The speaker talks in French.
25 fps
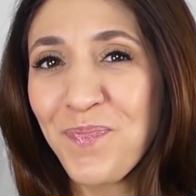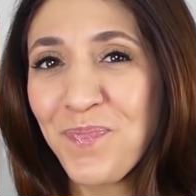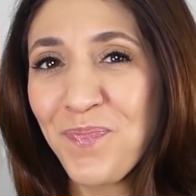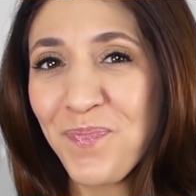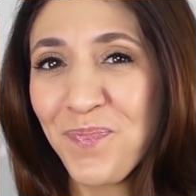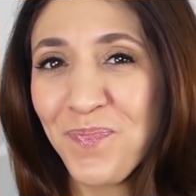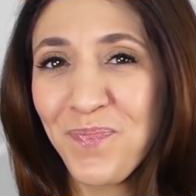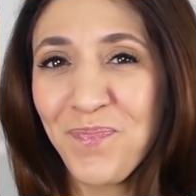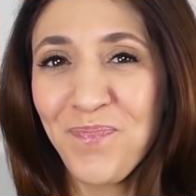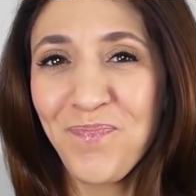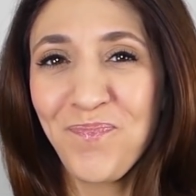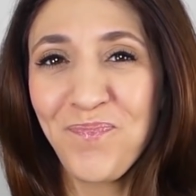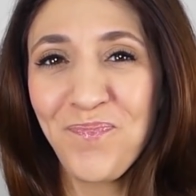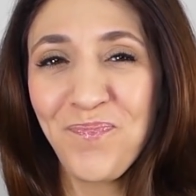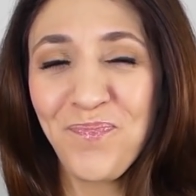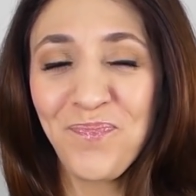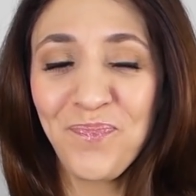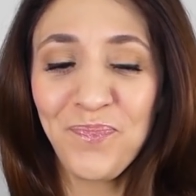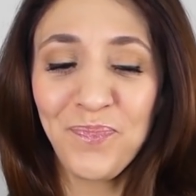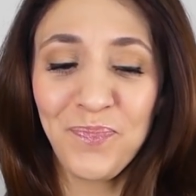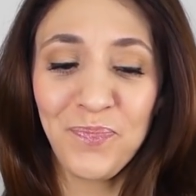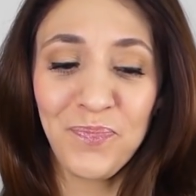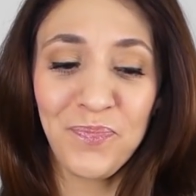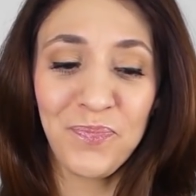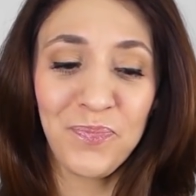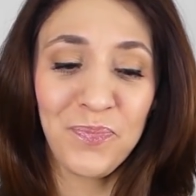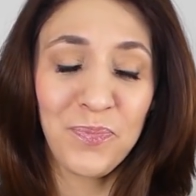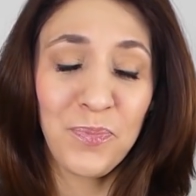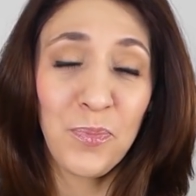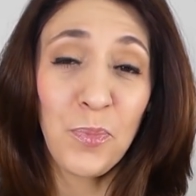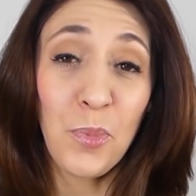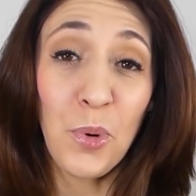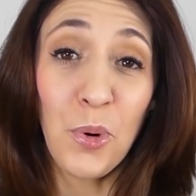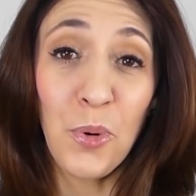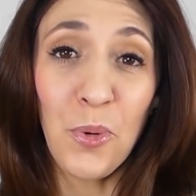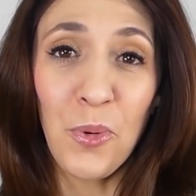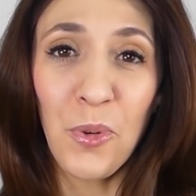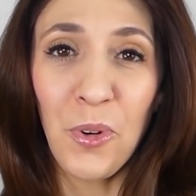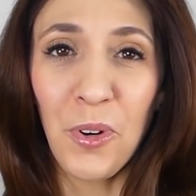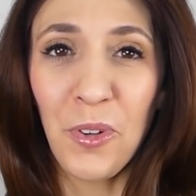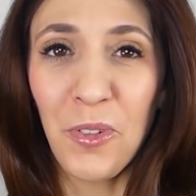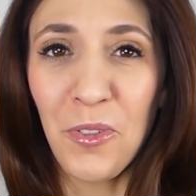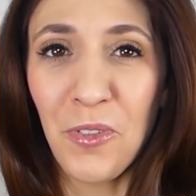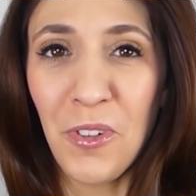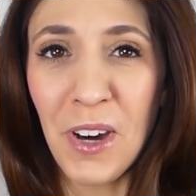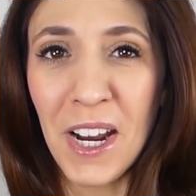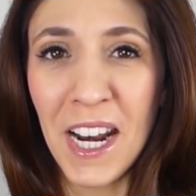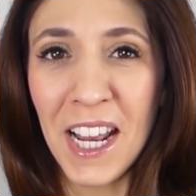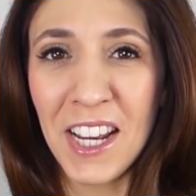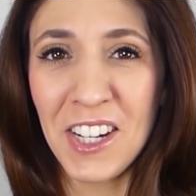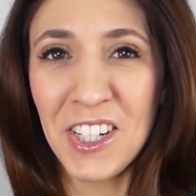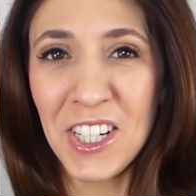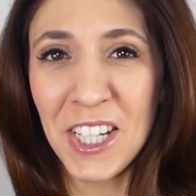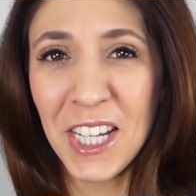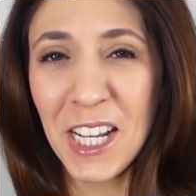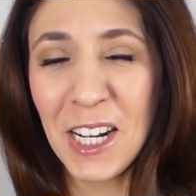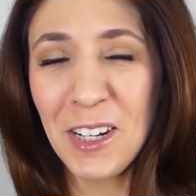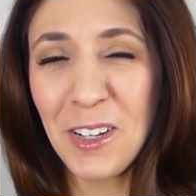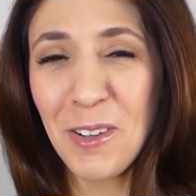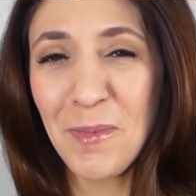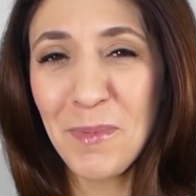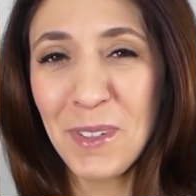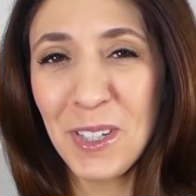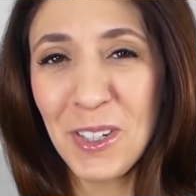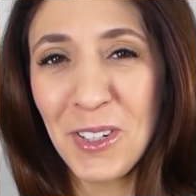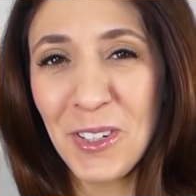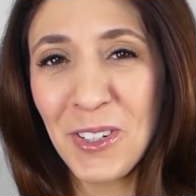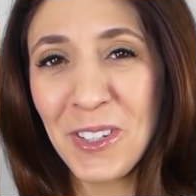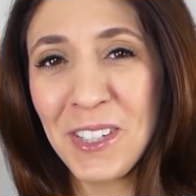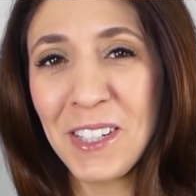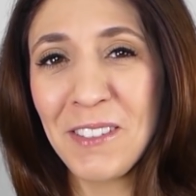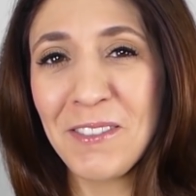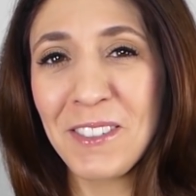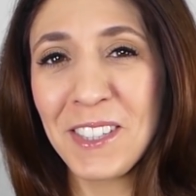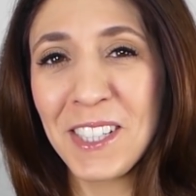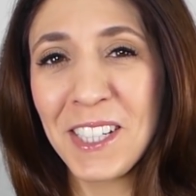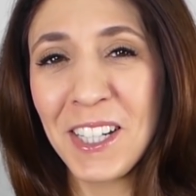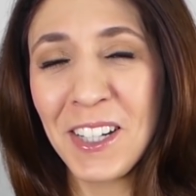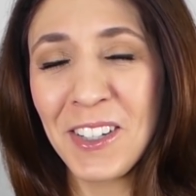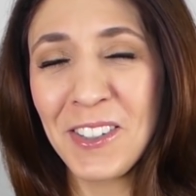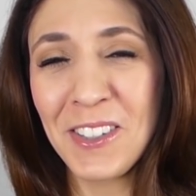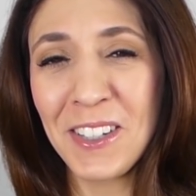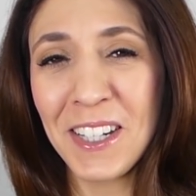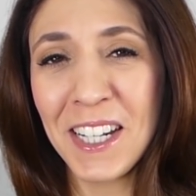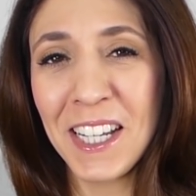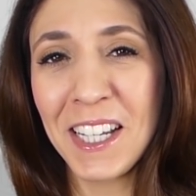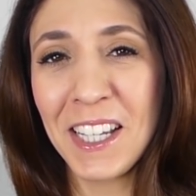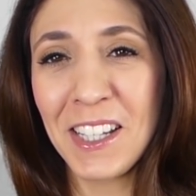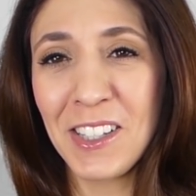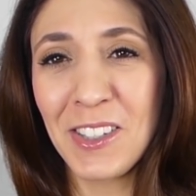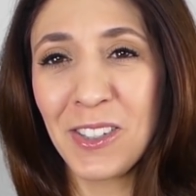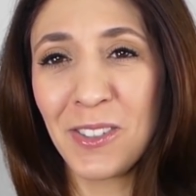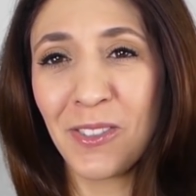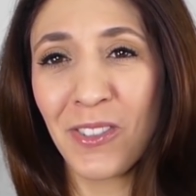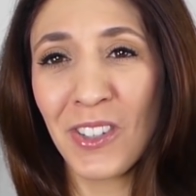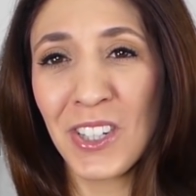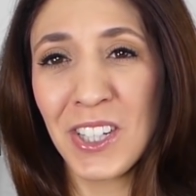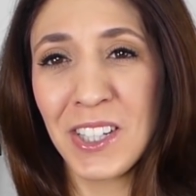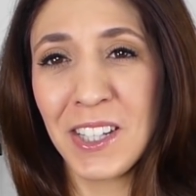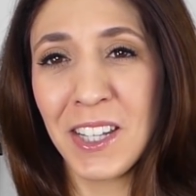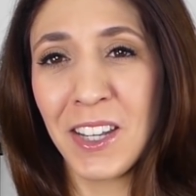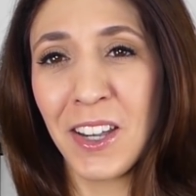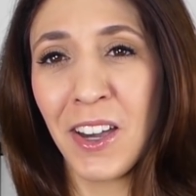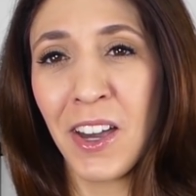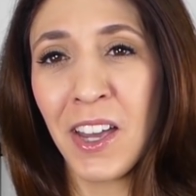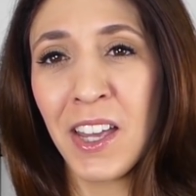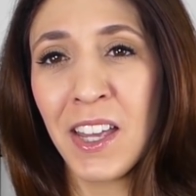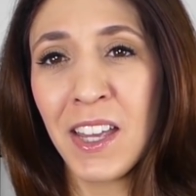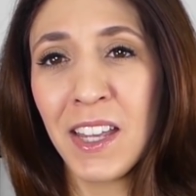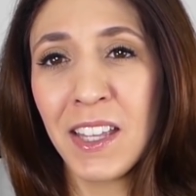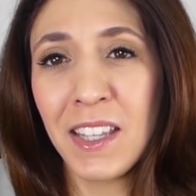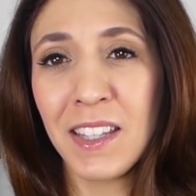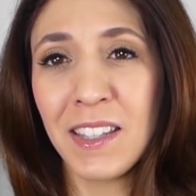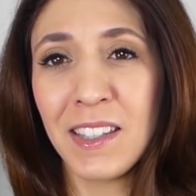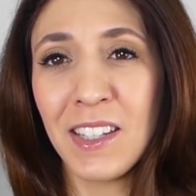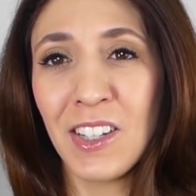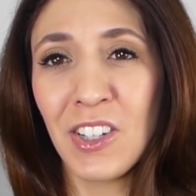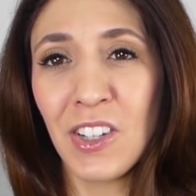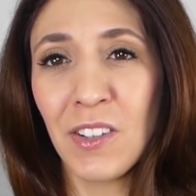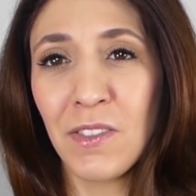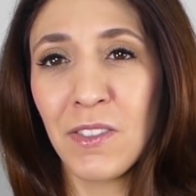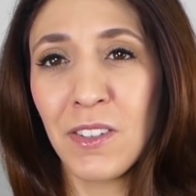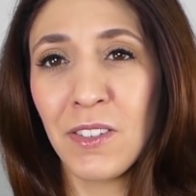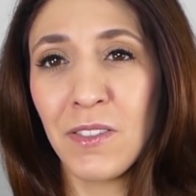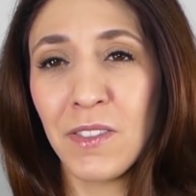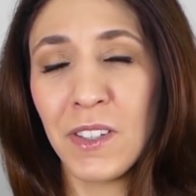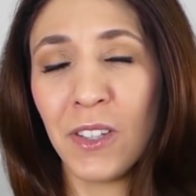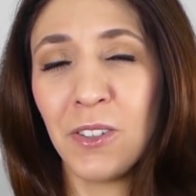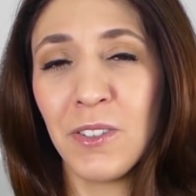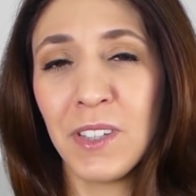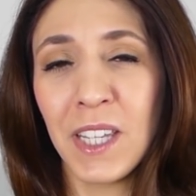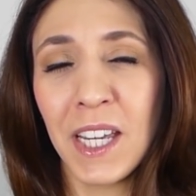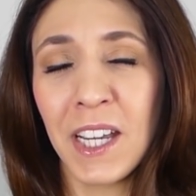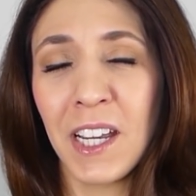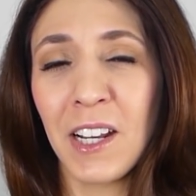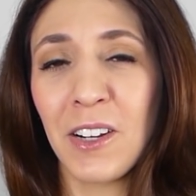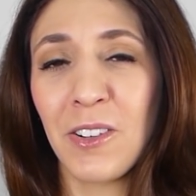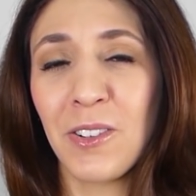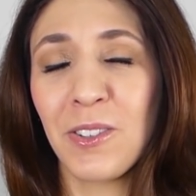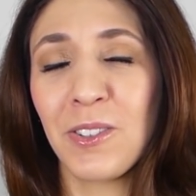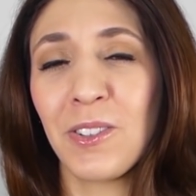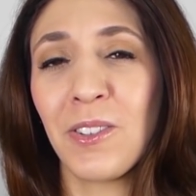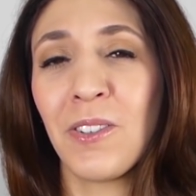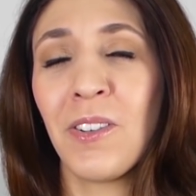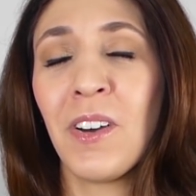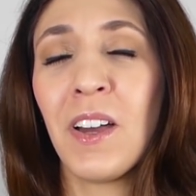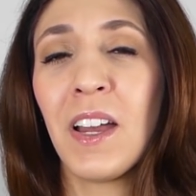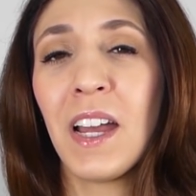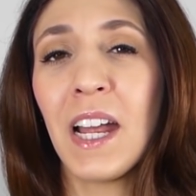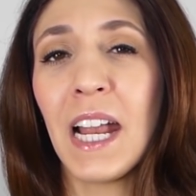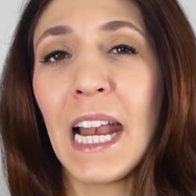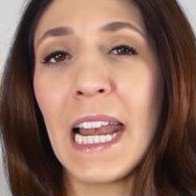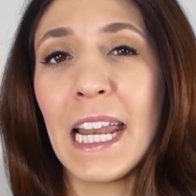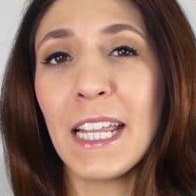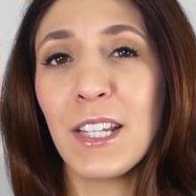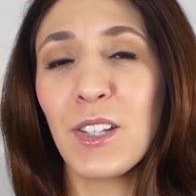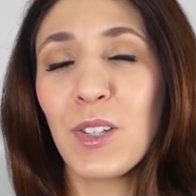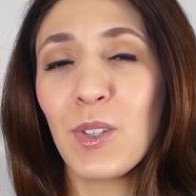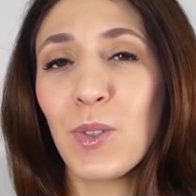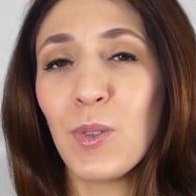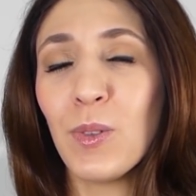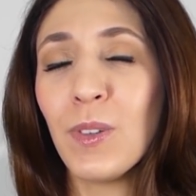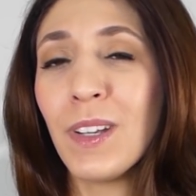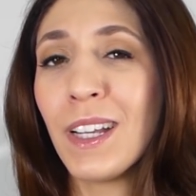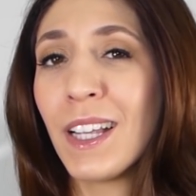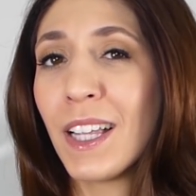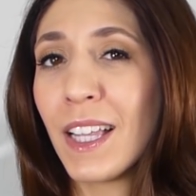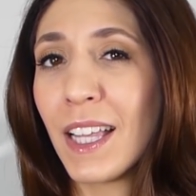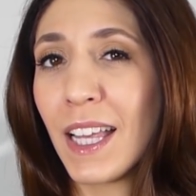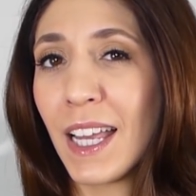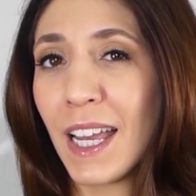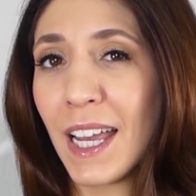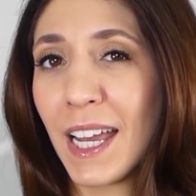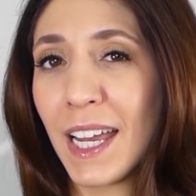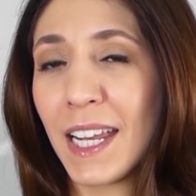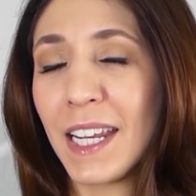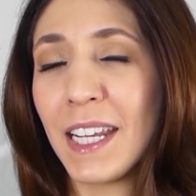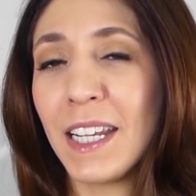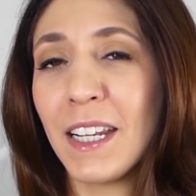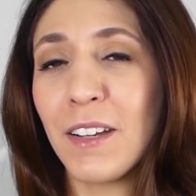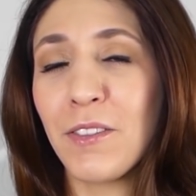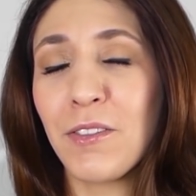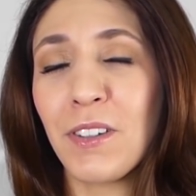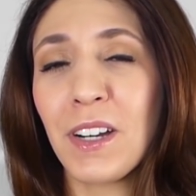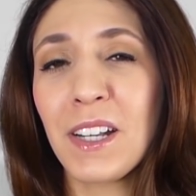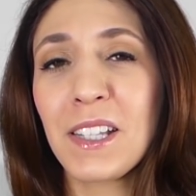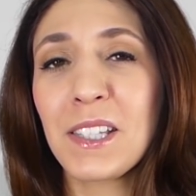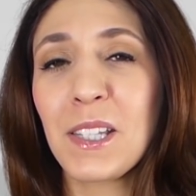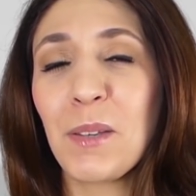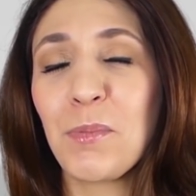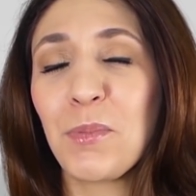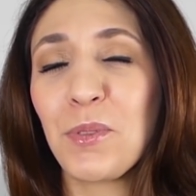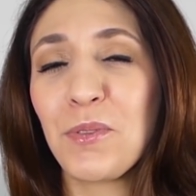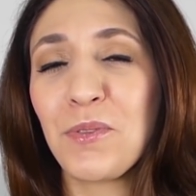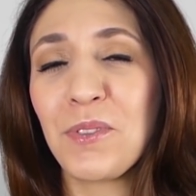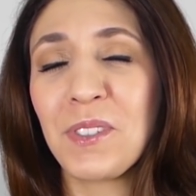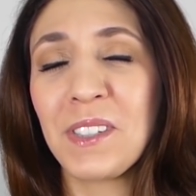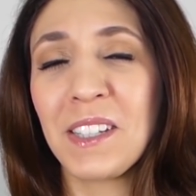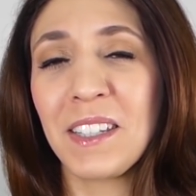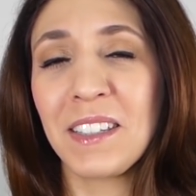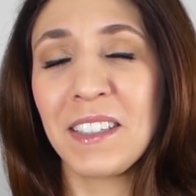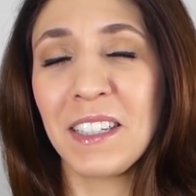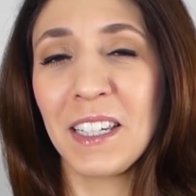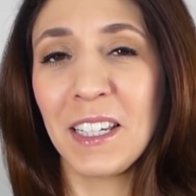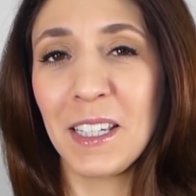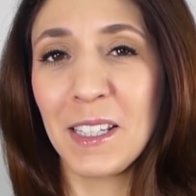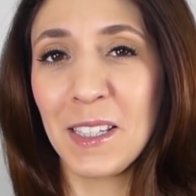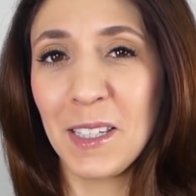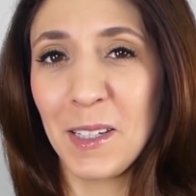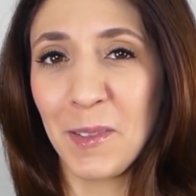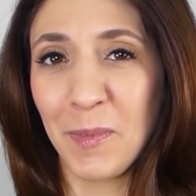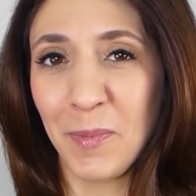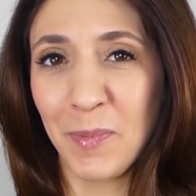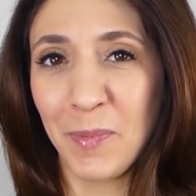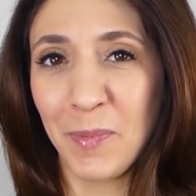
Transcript: hmm, bon, voilà, j'ai quelques petites choses à vous dire sur la question. J'ai d'ailleurs déjà fait une vidéo il y a quelques temps là-dessus. Allez la voir, ça peut vous intéresser.